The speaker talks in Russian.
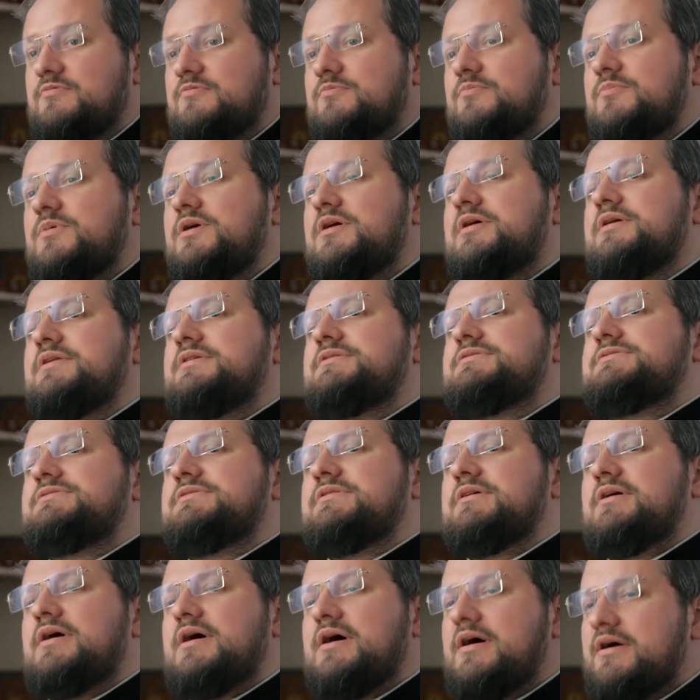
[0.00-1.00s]
Мы
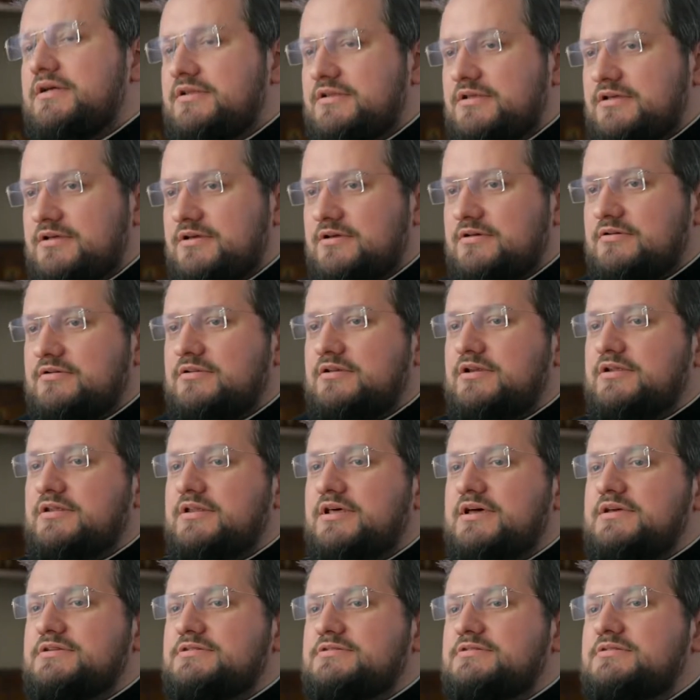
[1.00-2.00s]
христиане, для
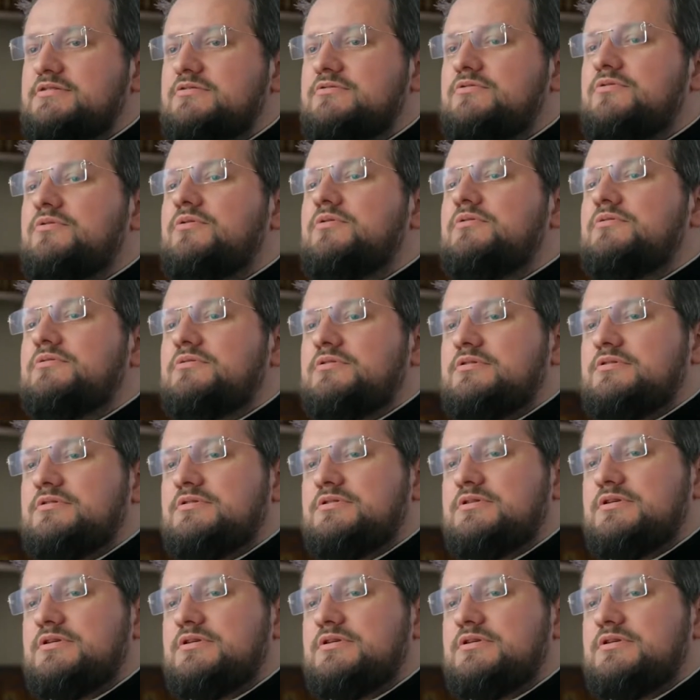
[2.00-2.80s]
нас не год